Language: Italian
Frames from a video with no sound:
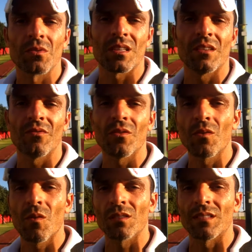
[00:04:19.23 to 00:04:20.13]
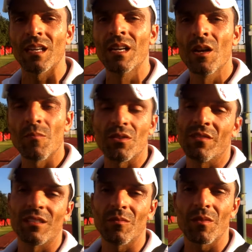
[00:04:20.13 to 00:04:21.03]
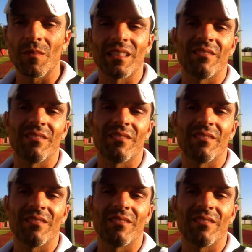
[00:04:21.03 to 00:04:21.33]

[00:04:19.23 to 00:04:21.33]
sei fuori quota, poi diventa un problema.